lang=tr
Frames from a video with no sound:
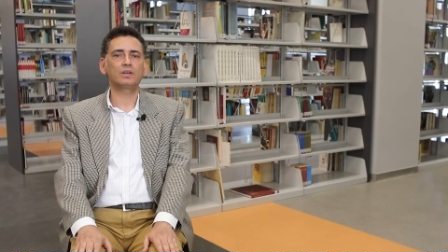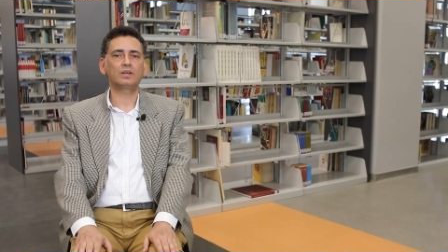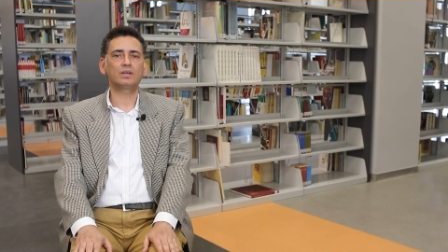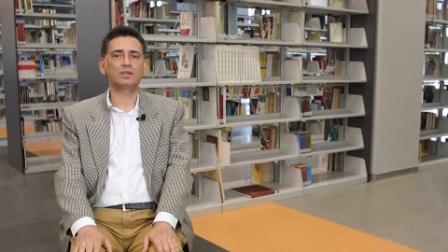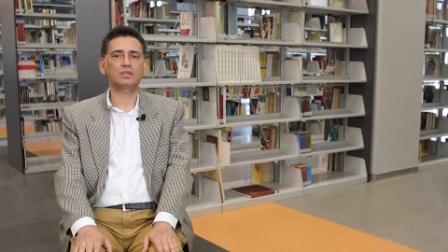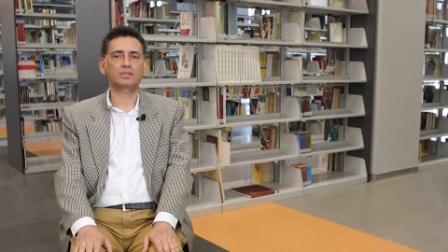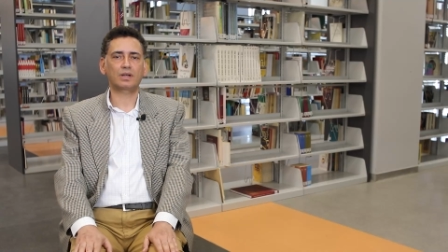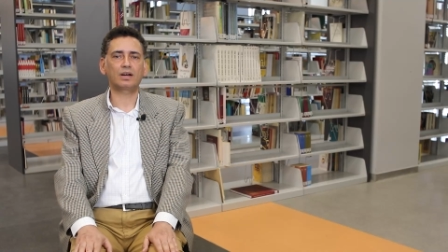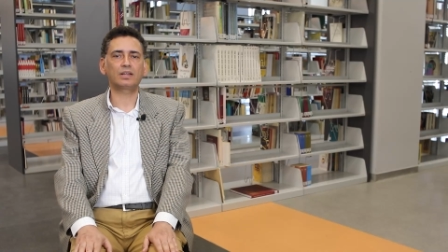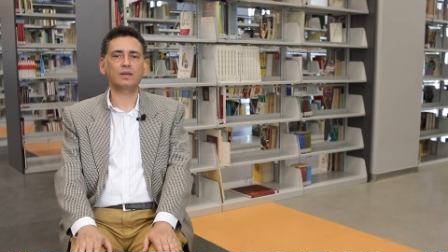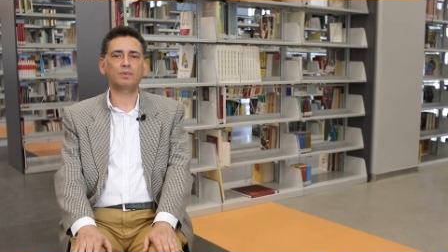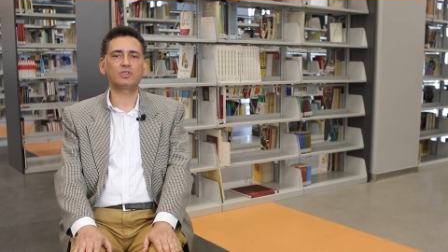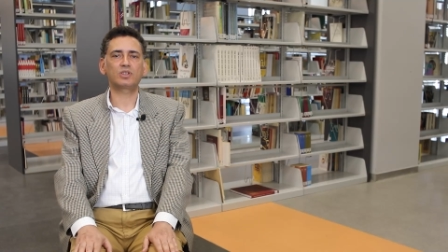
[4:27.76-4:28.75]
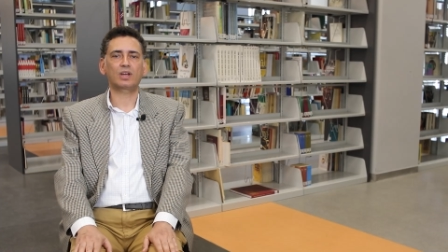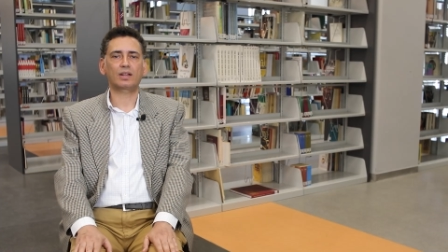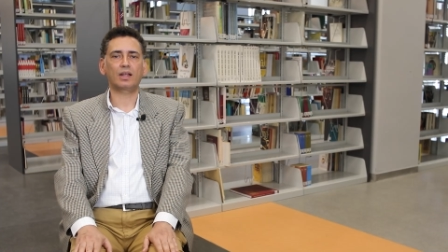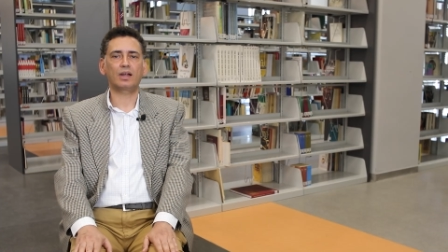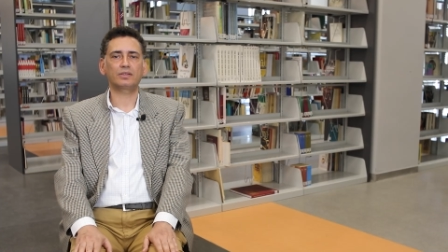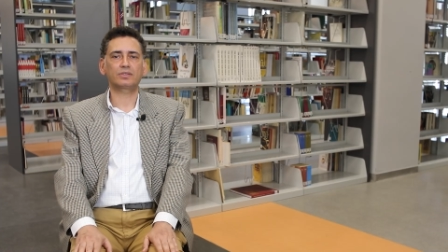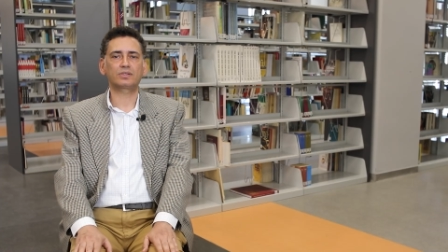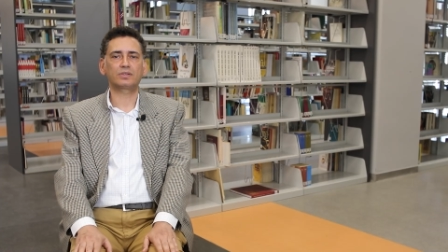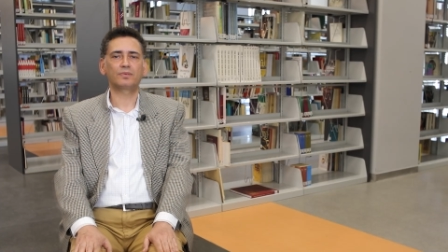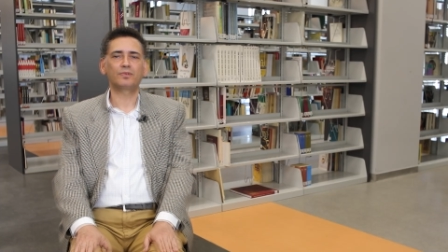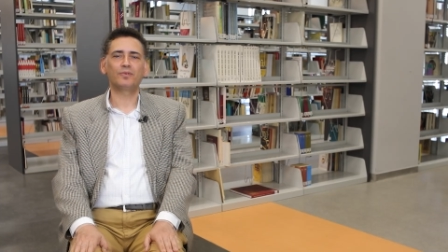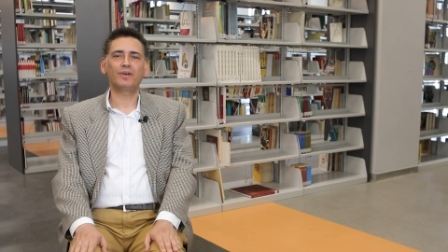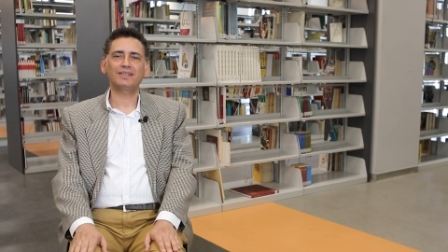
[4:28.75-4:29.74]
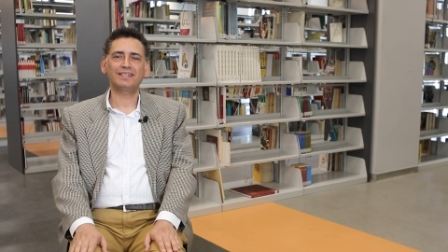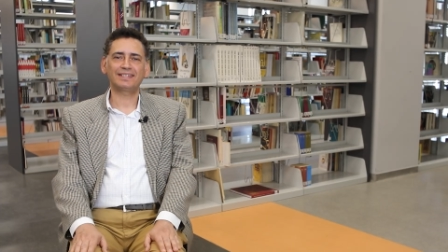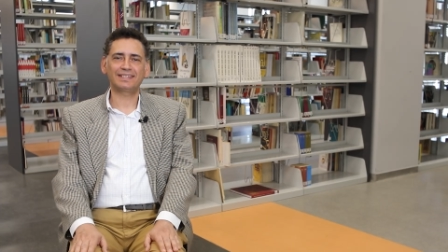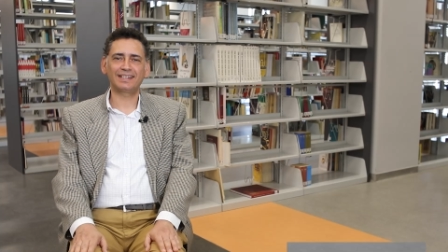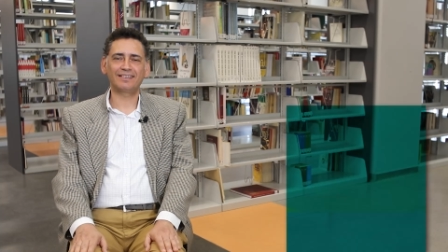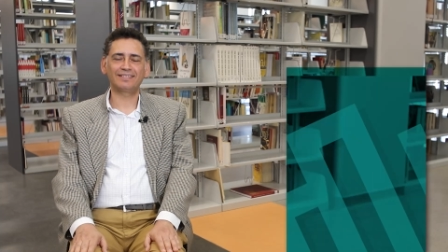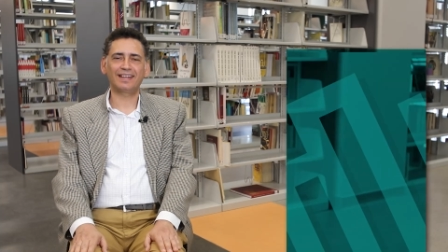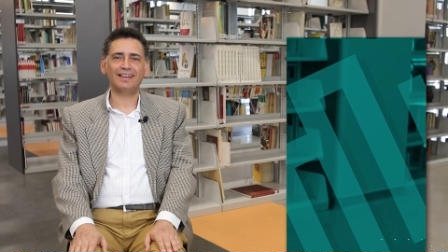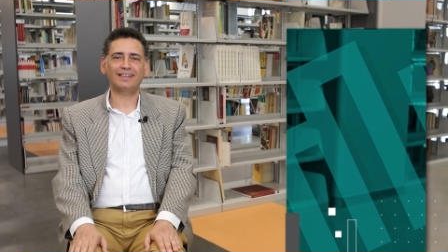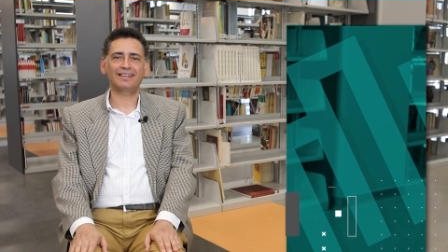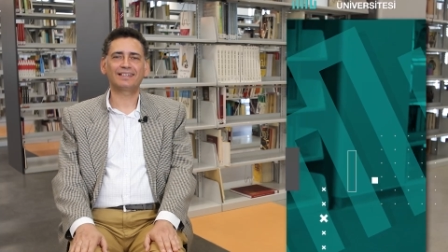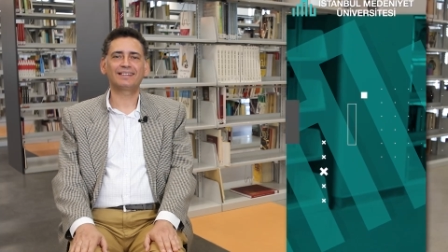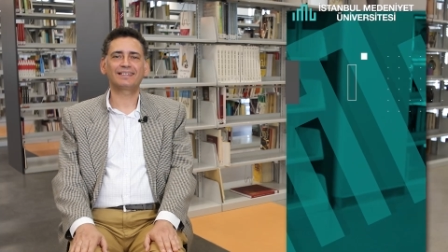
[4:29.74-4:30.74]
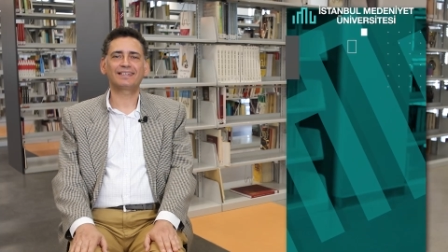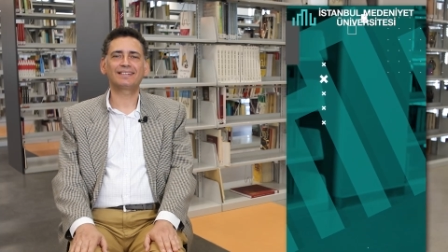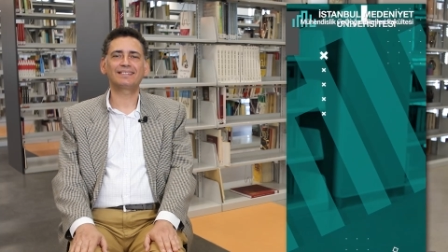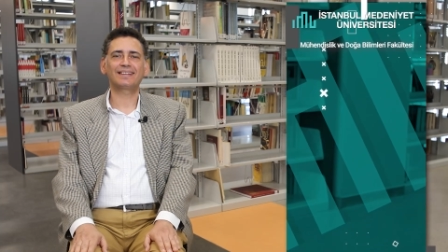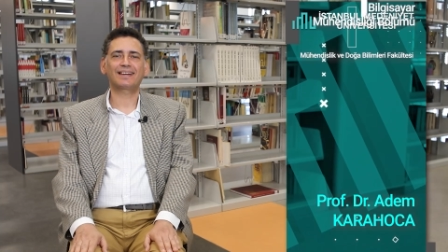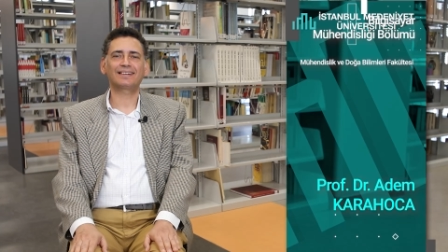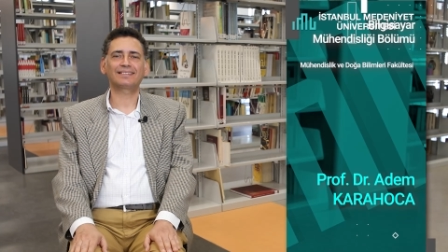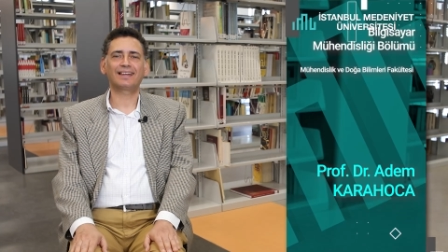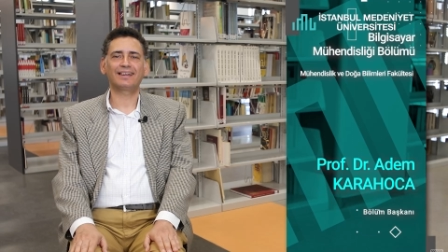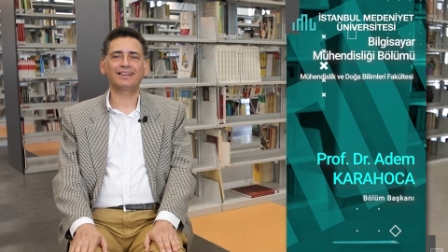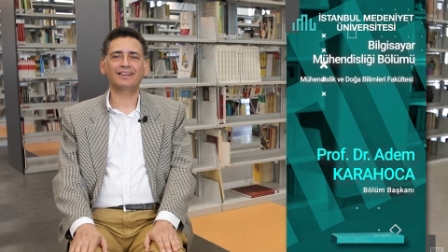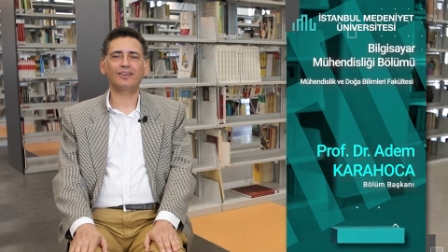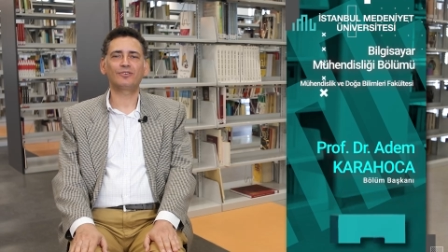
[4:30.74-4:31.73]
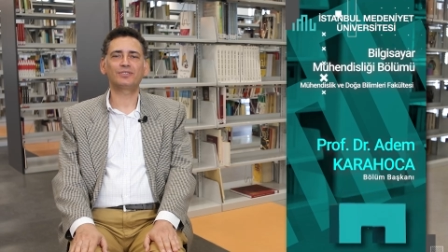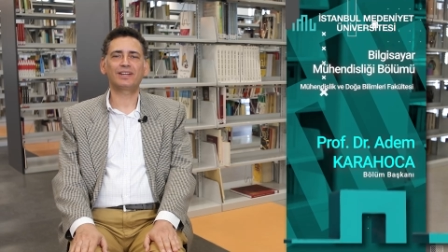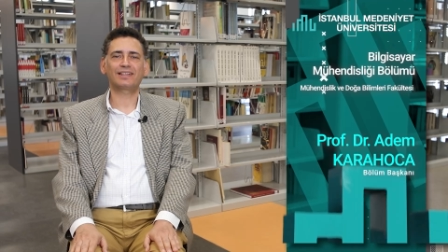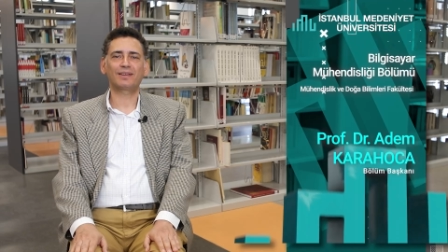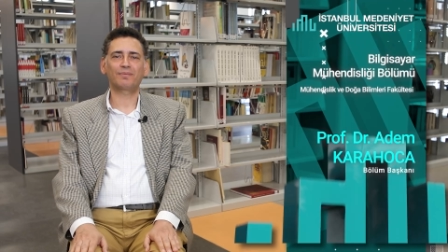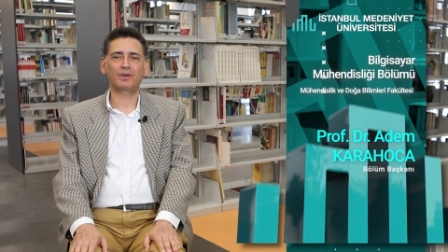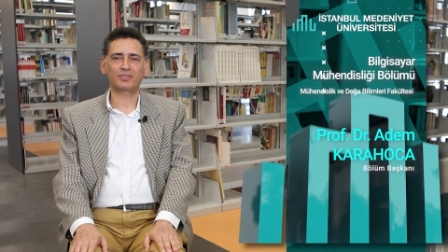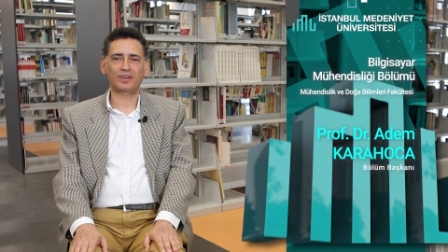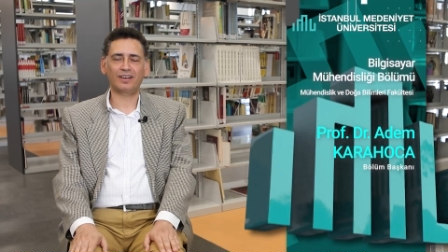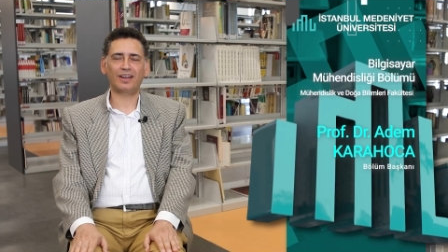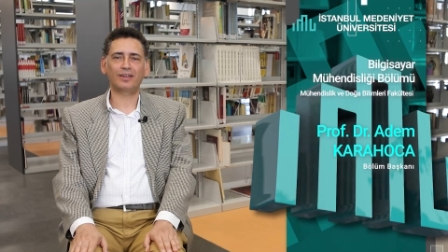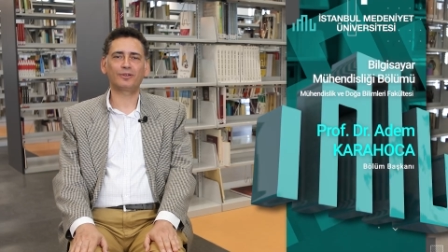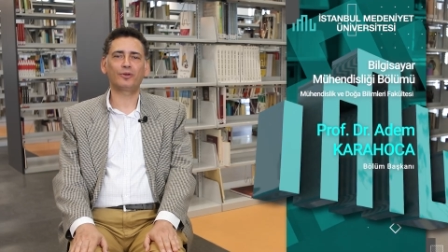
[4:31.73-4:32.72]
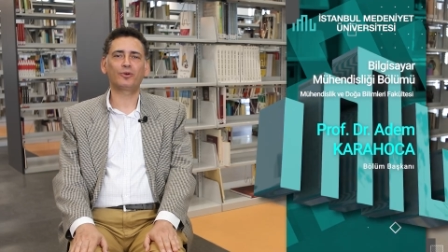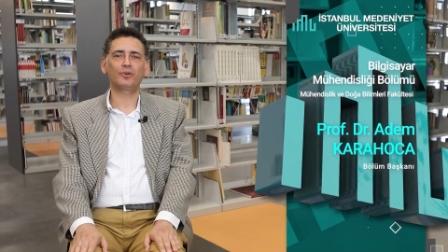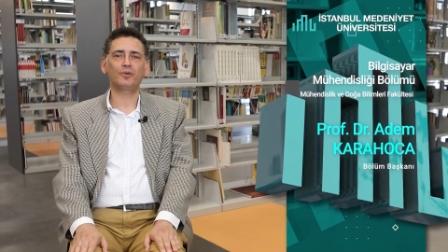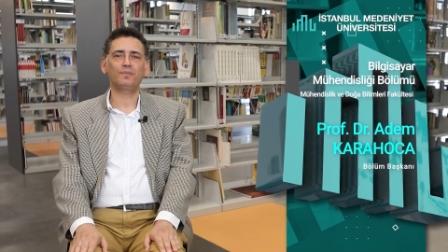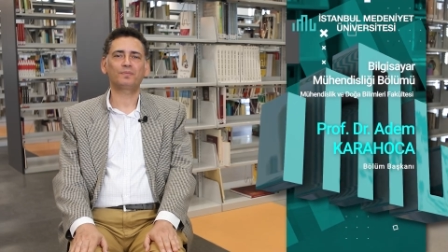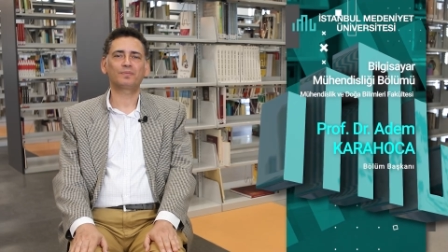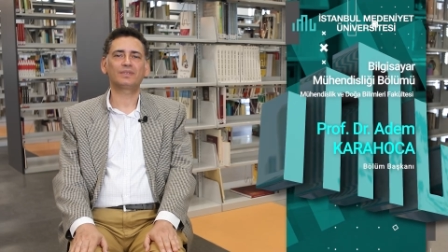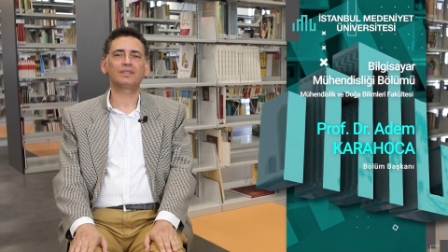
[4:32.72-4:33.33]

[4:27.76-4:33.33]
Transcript: e, sağlayabileceklerdir. Üniversite sınavına e, girecek adaylara öncelikle başarılar diliyorum.